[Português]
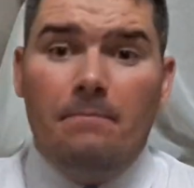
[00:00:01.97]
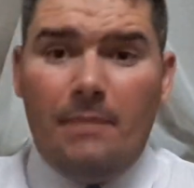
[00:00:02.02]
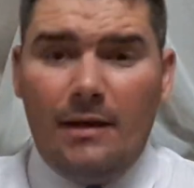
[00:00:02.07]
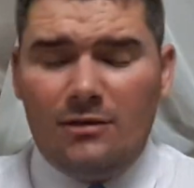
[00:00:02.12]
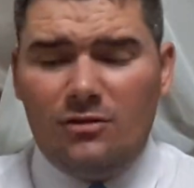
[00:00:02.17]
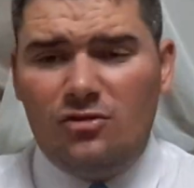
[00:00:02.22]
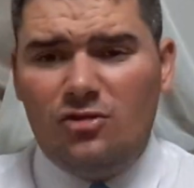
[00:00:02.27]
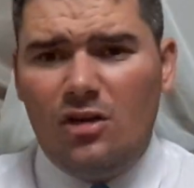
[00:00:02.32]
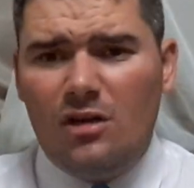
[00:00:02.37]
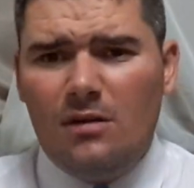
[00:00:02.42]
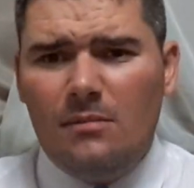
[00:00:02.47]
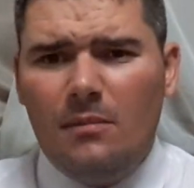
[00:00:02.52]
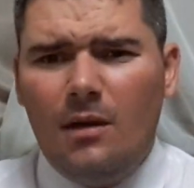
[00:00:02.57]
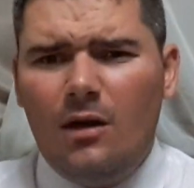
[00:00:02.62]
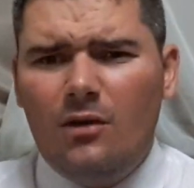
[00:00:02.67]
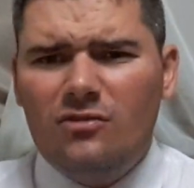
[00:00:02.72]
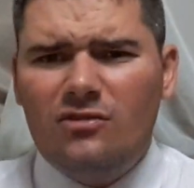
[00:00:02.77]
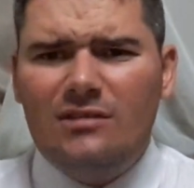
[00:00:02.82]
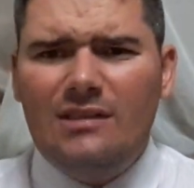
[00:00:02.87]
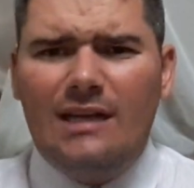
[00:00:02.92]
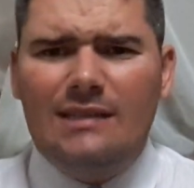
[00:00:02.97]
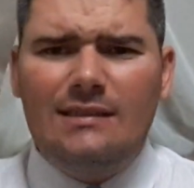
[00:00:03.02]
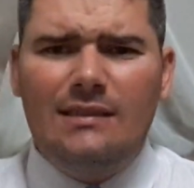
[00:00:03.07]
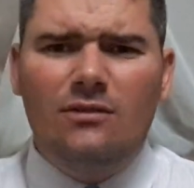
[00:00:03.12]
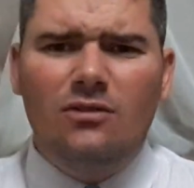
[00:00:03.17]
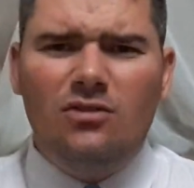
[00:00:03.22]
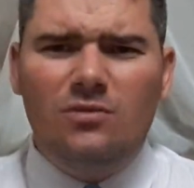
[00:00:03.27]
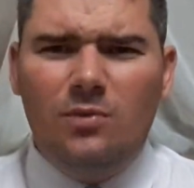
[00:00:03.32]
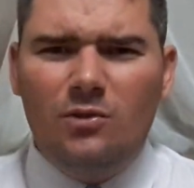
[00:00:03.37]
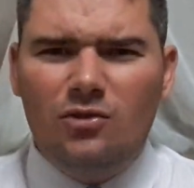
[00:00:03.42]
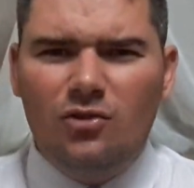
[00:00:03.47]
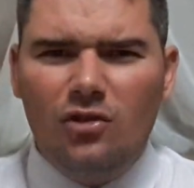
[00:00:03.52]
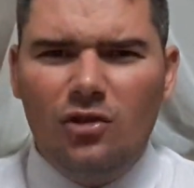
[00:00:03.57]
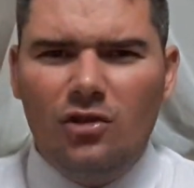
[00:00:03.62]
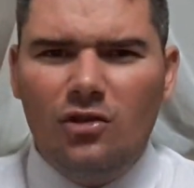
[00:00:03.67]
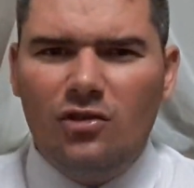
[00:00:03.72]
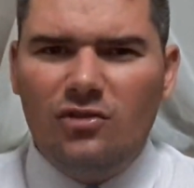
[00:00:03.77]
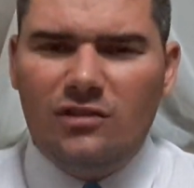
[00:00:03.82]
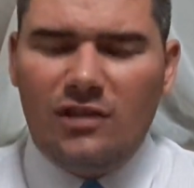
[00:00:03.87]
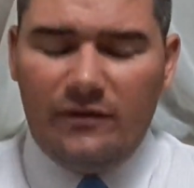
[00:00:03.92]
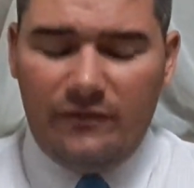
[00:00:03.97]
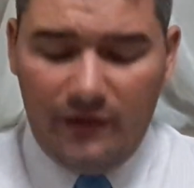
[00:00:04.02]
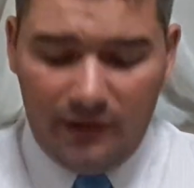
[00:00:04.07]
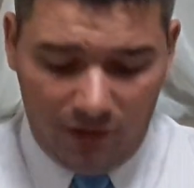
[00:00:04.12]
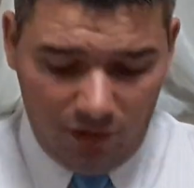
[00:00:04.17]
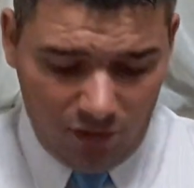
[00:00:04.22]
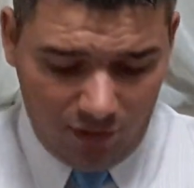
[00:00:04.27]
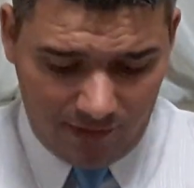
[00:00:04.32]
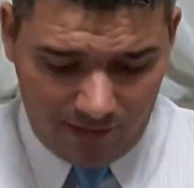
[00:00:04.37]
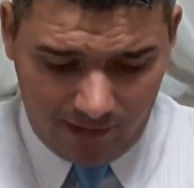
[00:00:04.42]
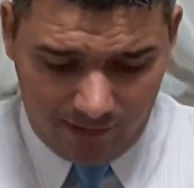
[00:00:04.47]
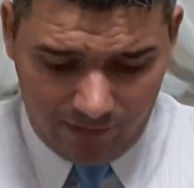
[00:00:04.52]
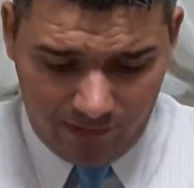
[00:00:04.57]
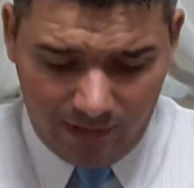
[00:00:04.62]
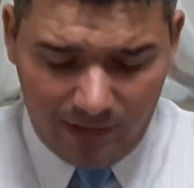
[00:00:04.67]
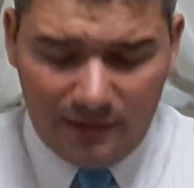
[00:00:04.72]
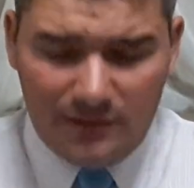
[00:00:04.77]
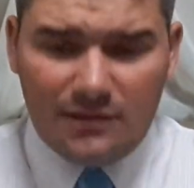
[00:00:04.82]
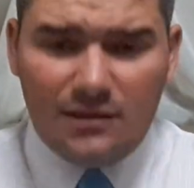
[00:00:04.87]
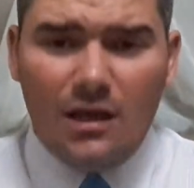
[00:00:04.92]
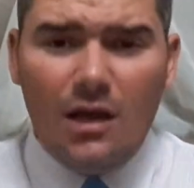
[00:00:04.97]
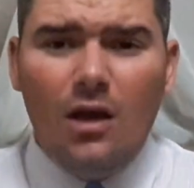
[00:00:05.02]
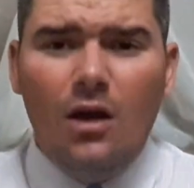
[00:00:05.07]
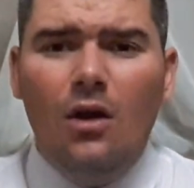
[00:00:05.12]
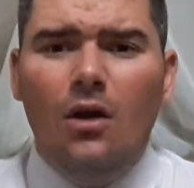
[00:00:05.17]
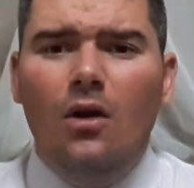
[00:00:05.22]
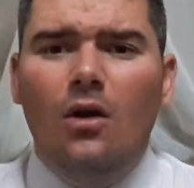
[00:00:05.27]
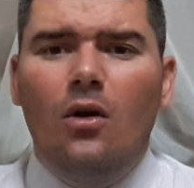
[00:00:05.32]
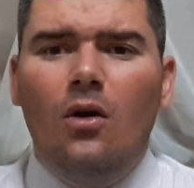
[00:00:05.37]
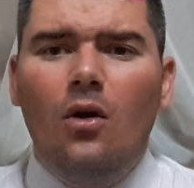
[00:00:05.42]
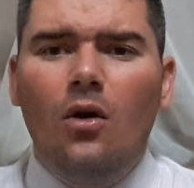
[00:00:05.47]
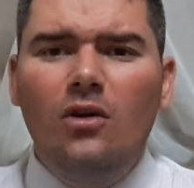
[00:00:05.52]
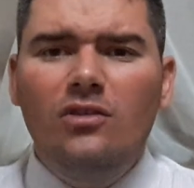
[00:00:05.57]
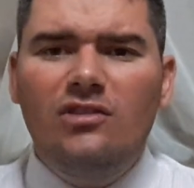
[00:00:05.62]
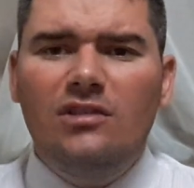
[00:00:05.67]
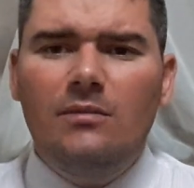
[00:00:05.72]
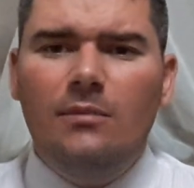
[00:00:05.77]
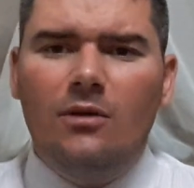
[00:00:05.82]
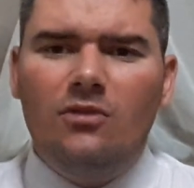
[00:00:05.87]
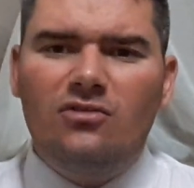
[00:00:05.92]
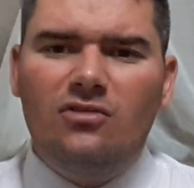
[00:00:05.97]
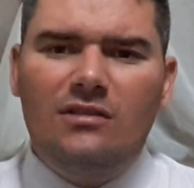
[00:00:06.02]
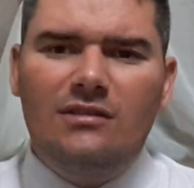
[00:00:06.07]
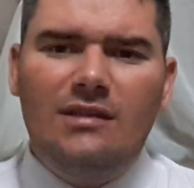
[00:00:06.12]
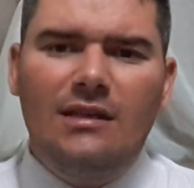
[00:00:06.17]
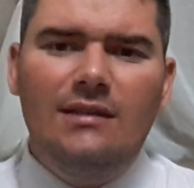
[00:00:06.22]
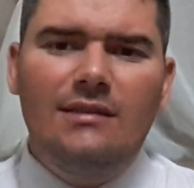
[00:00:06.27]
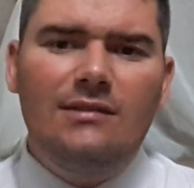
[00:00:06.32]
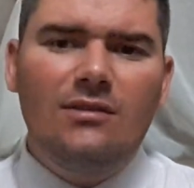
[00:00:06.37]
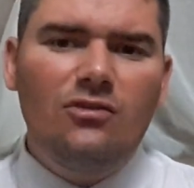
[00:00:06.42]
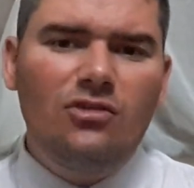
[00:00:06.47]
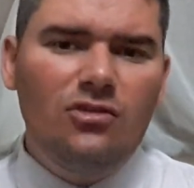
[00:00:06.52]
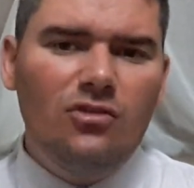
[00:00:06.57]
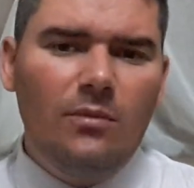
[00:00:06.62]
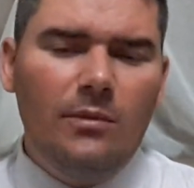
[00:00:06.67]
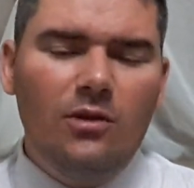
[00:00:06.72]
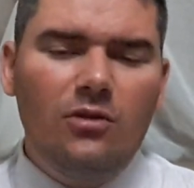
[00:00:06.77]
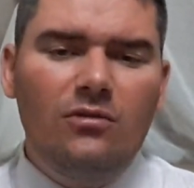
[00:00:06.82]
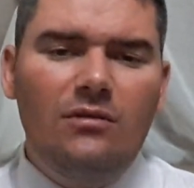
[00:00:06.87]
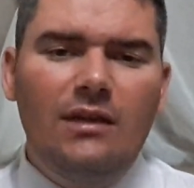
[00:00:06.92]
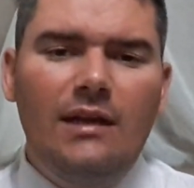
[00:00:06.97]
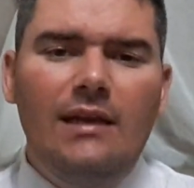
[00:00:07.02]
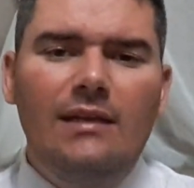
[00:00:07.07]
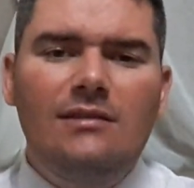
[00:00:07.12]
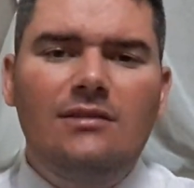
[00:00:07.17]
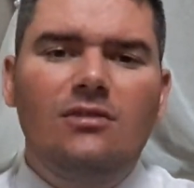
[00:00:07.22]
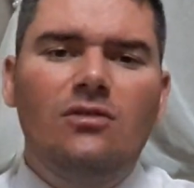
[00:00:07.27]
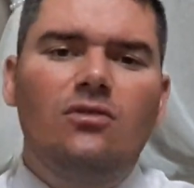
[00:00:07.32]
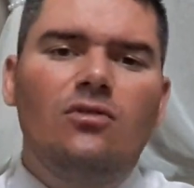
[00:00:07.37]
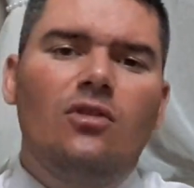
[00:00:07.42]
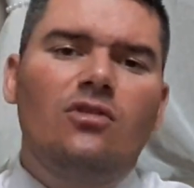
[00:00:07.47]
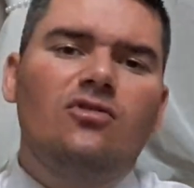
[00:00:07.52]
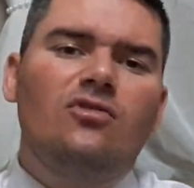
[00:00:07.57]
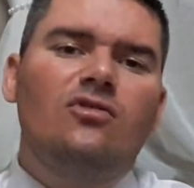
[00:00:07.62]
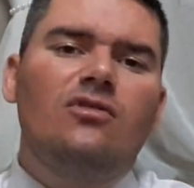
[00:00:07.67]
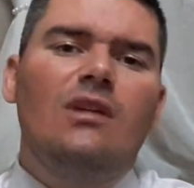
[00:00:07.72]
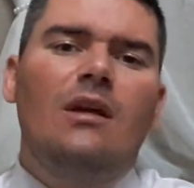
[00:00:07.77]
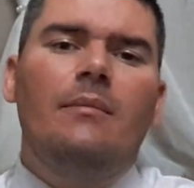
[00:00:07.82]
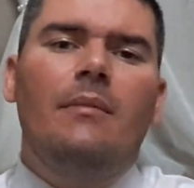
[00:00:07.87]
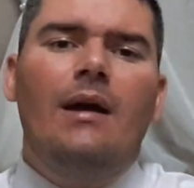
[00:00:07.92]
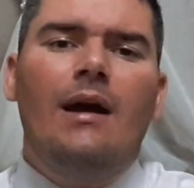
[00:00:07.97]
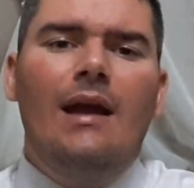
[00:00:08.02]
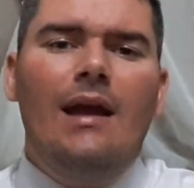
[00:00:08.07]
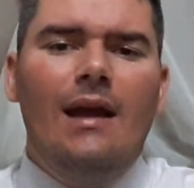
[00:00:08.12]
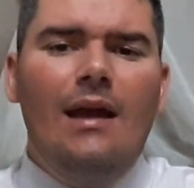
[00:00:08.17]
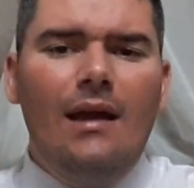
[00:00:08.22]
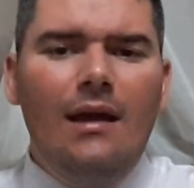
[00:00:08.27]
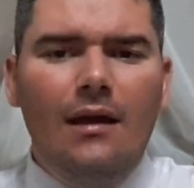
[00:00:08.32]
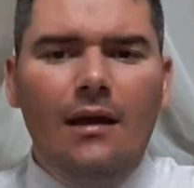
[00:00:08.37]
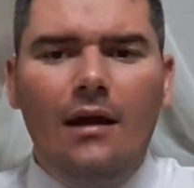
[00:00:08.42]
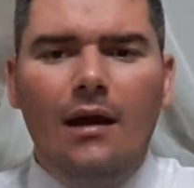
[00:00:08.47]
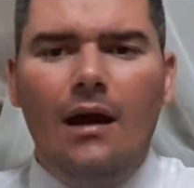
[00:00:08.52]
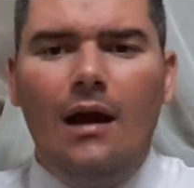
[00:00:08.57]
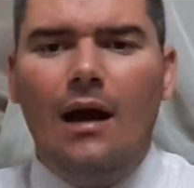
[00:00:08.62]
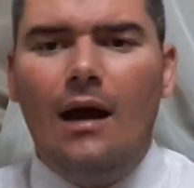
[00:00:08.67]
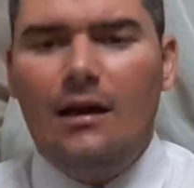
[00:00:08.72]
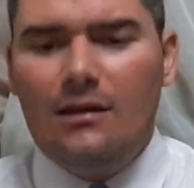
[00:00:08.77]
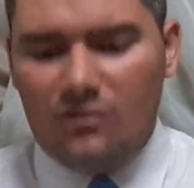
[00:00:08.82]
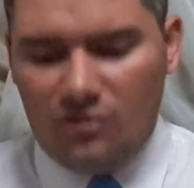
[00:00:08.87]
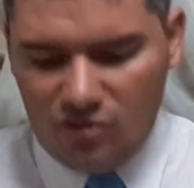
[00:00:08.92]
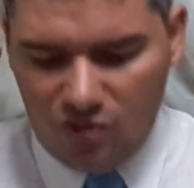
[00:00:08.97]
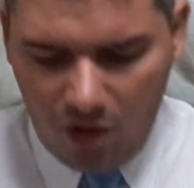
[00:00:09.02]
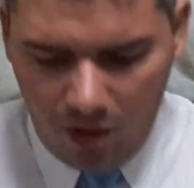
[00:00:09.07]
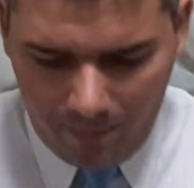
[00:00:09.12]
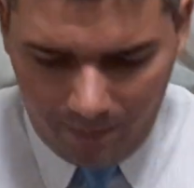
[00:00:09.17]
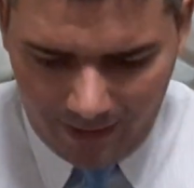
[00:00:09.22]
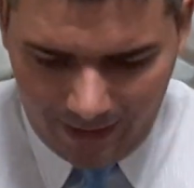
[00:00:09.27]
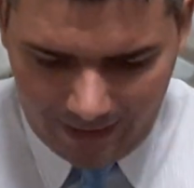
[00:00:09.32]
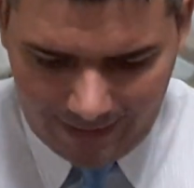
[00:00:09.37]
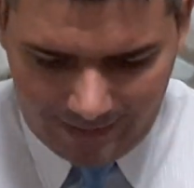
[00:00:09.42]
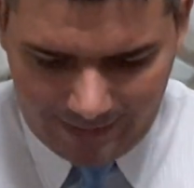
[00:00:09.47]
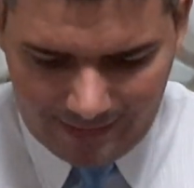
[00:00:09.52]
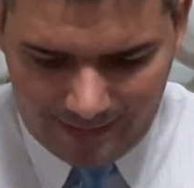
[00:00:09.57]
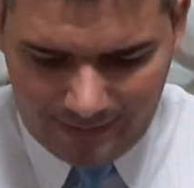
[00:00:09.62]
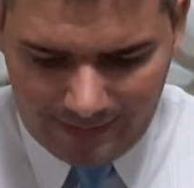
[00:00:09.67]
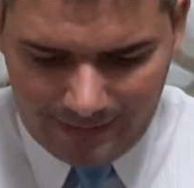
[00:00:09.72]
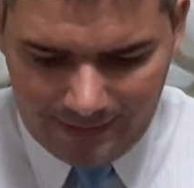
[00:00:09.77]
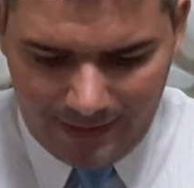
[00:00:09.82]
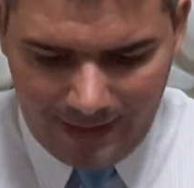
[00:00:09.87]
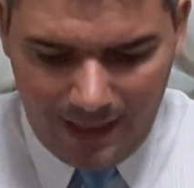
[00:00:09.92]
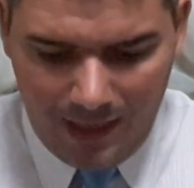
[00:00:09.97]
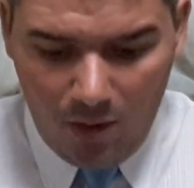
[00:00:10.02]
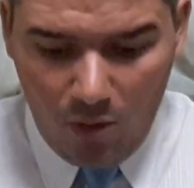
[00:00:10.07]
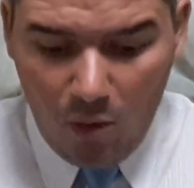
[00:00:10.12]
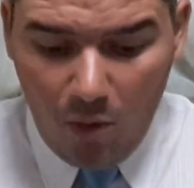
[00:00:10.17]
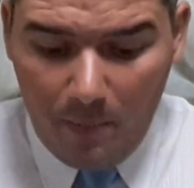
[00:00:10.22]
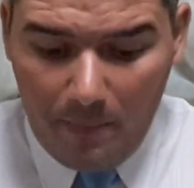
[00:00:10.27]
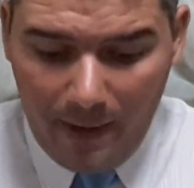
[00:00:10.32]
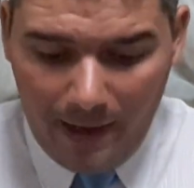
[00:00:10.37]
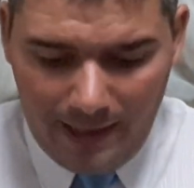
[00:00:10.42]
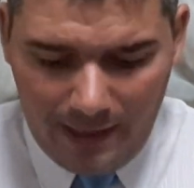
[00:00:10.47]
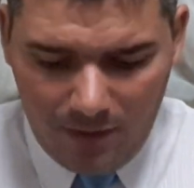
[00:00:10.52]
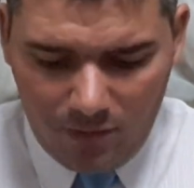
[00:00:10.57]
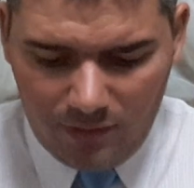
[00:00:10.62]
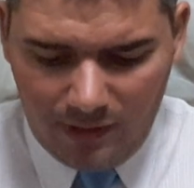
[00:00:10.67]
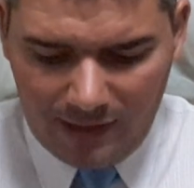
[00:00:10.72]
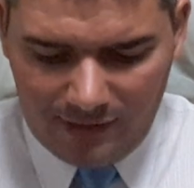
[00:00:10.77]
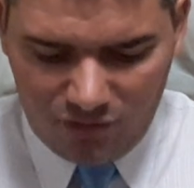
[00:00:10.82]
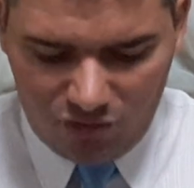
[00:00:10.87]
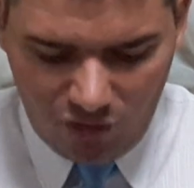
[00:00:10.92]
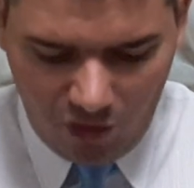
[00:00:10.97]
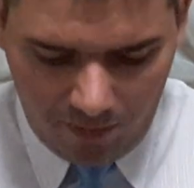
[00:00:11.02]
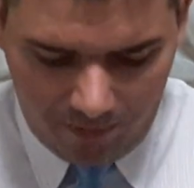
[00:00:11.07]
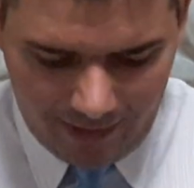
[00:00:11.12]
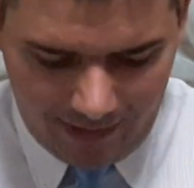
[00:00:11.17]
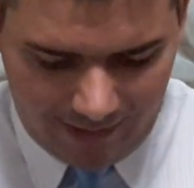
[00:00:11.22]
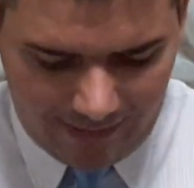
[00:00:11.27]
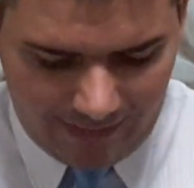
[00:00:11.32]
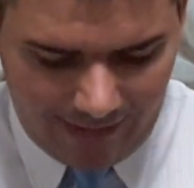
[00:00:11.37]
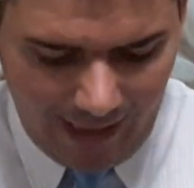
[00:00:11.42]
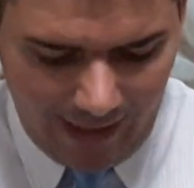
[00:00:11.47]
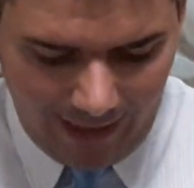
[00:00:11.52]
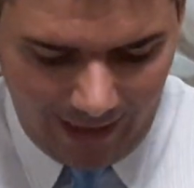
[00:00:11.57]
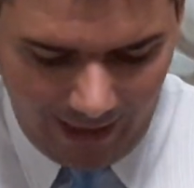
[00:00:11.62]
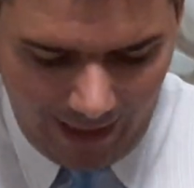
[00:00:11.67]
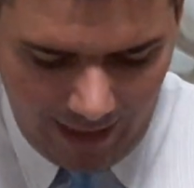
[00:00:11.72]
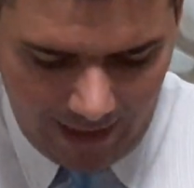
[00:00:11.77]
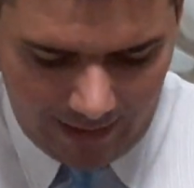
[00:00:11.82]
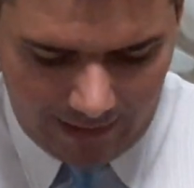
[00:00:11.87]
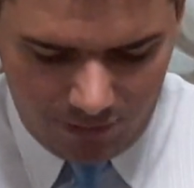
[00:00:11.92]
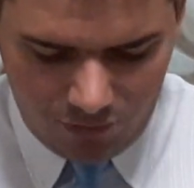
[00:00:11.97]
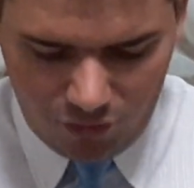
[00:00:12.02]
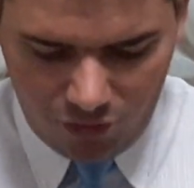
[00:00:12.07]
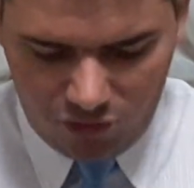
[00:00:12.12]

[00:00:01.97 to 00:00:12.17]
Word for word: Paz do Senhor, irmãos, graças a Deus por tudo que Deus tem feito em nossas vidas. Hoje, irmãos, nossa lição de número 3, o nosso tema é as obras, o perigo das obras da carne.